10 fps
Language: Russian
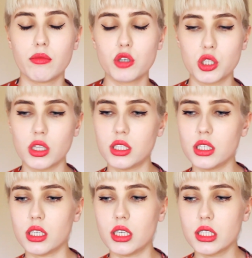Их можно
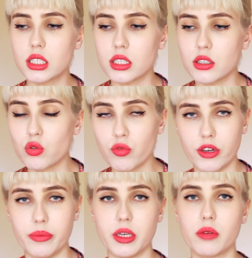носить и с
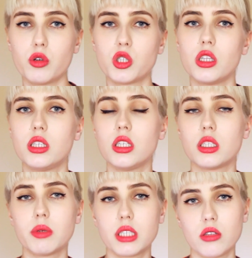туфлями, их можно носить и
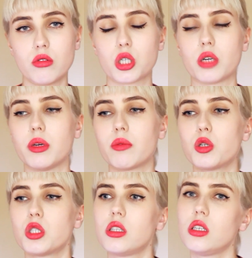с босоножками, их
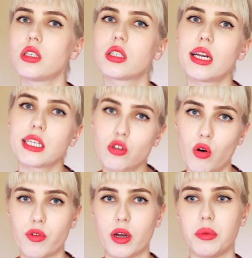можно носить и с
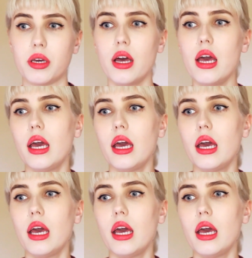кроссовками,